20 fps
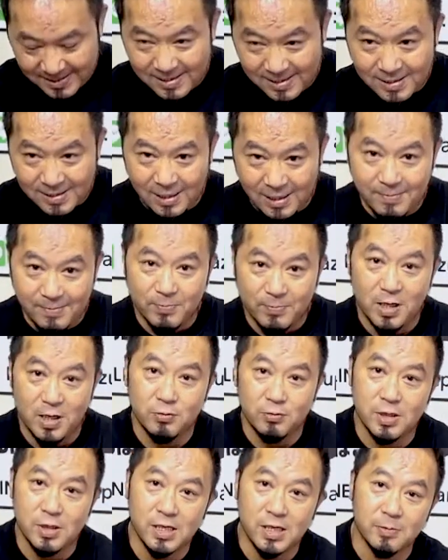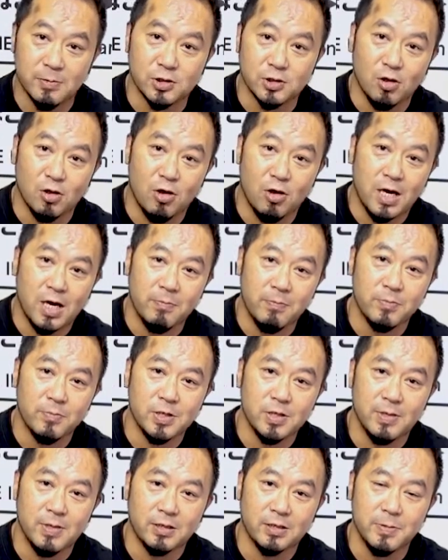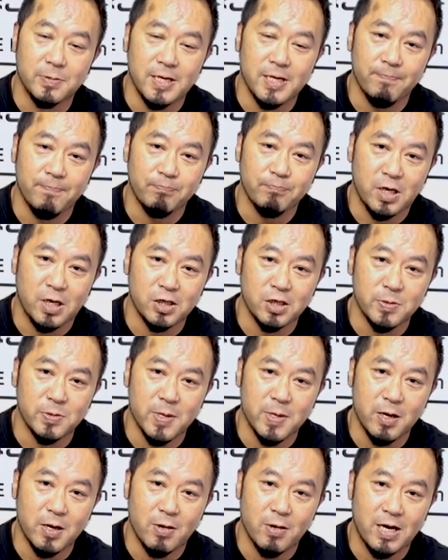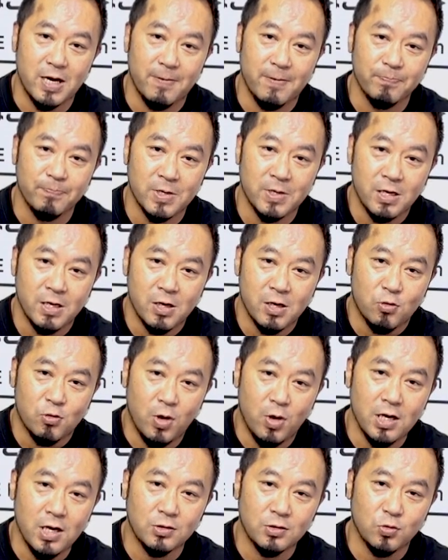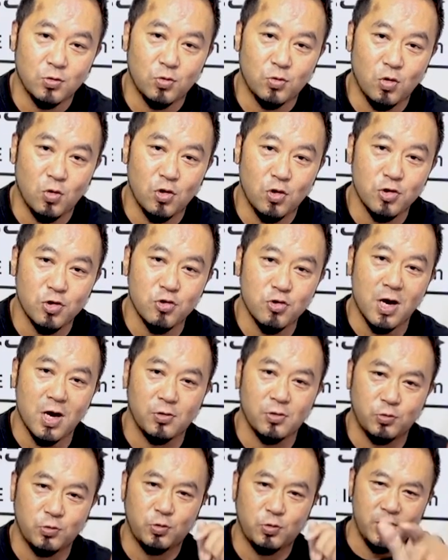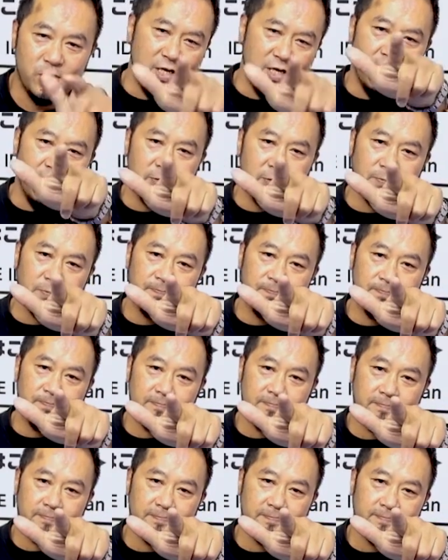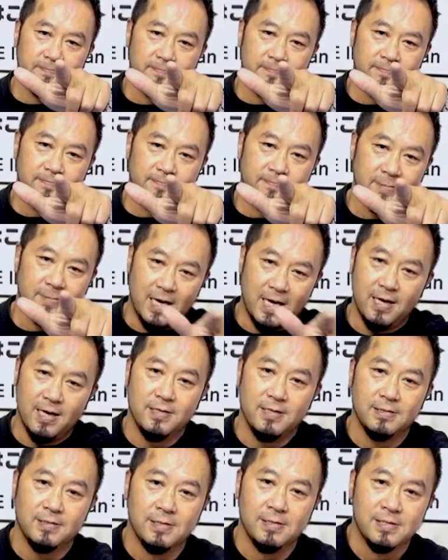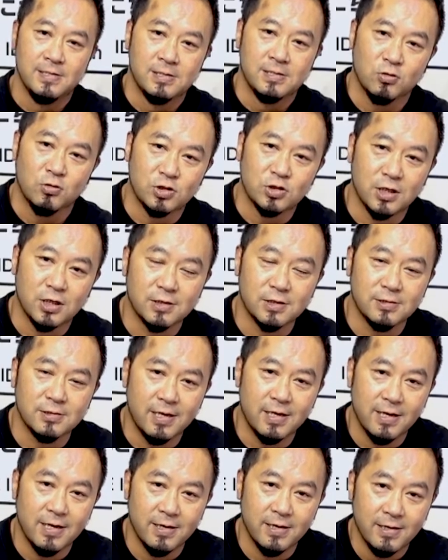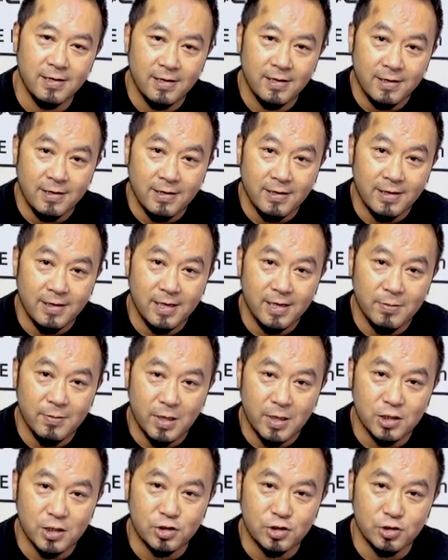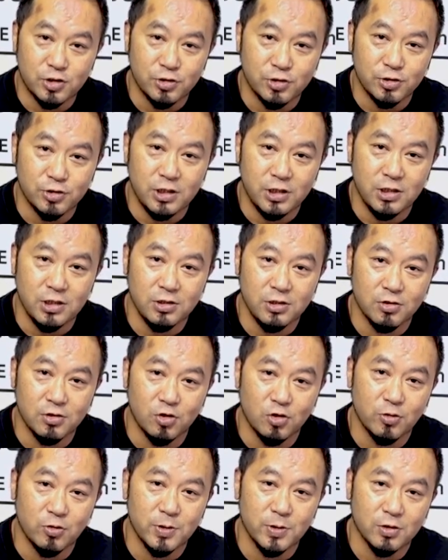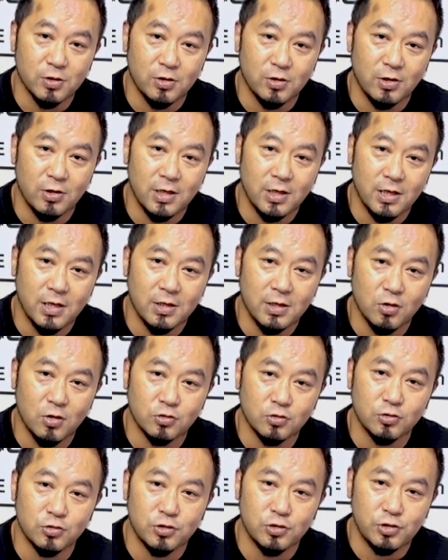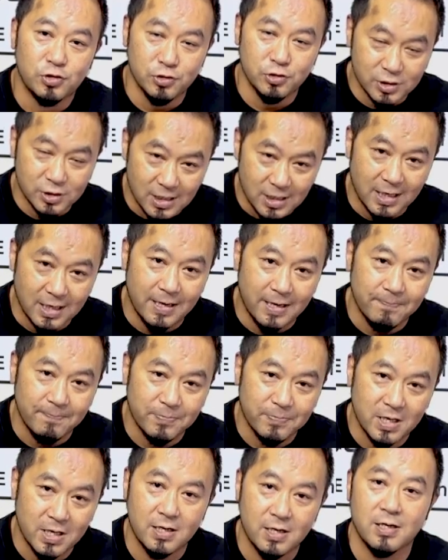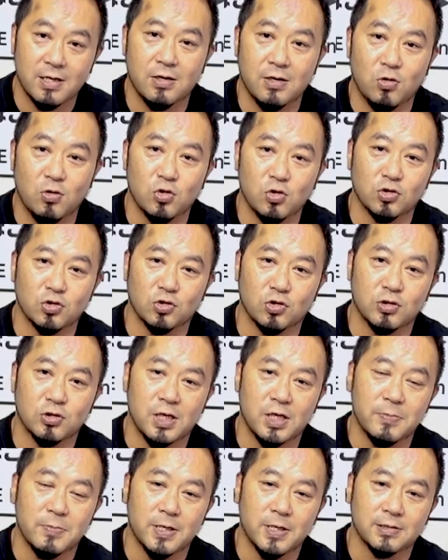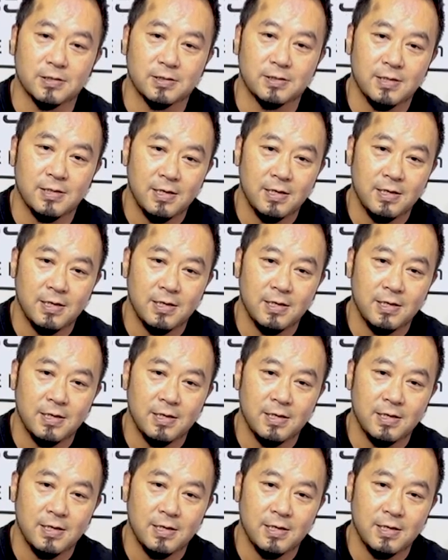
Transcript: はい、えー、フリーダムズの冠番組番組名は「Fight for Your Freedom」はいこちらですね、えー、毎週金曜日の、えー、夜10時から、えー、放送となります、